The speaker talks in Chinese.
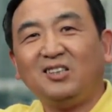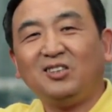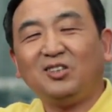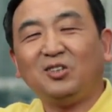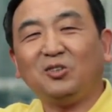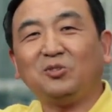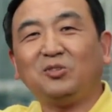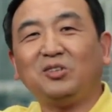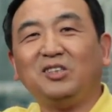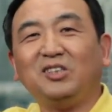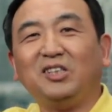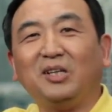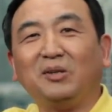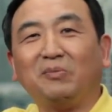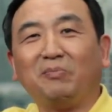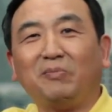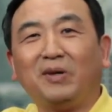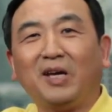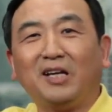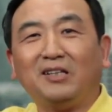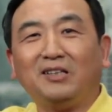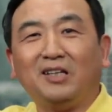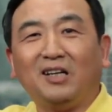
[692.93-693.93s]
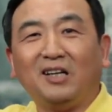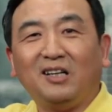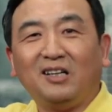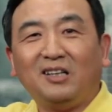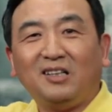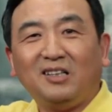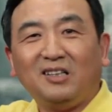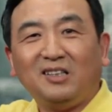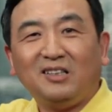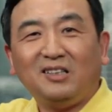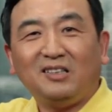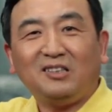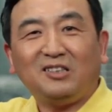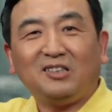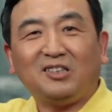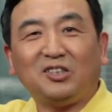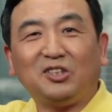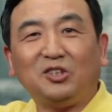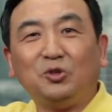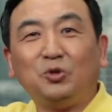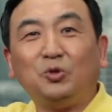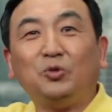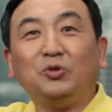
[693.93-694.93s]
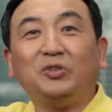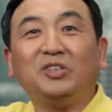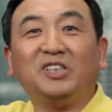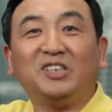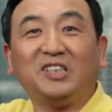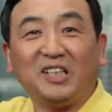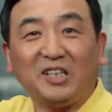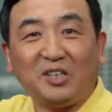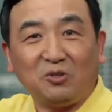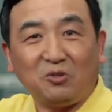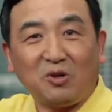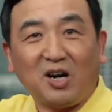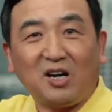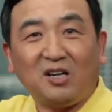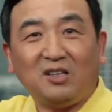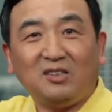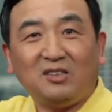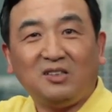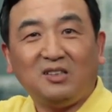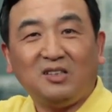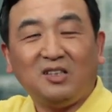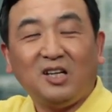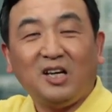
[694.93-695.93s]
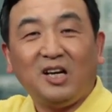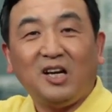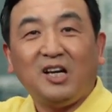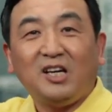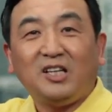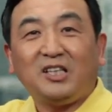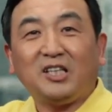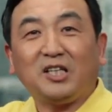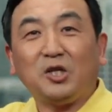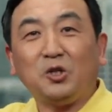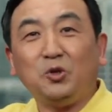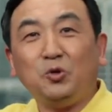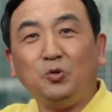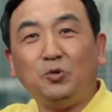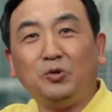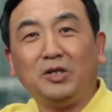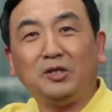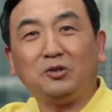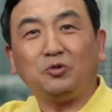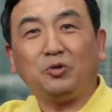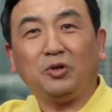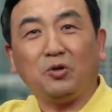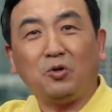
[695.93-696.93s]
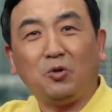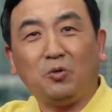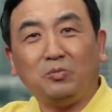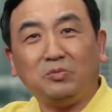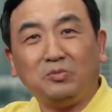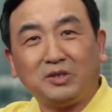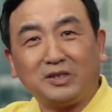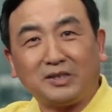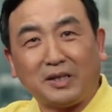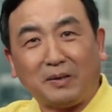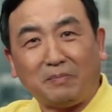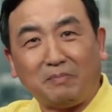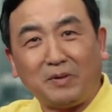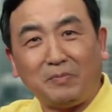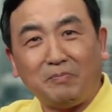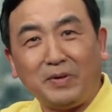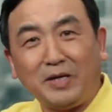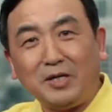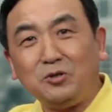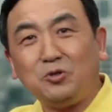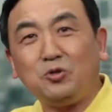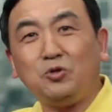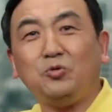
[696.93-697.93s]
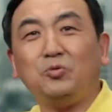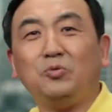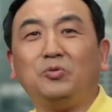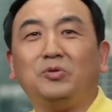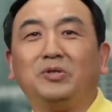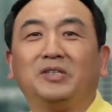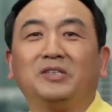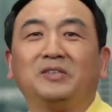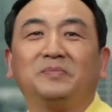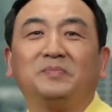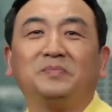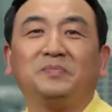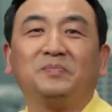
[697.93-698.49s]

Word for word: 就是影片的持续的这一段，这个女人最后怎么没去呢？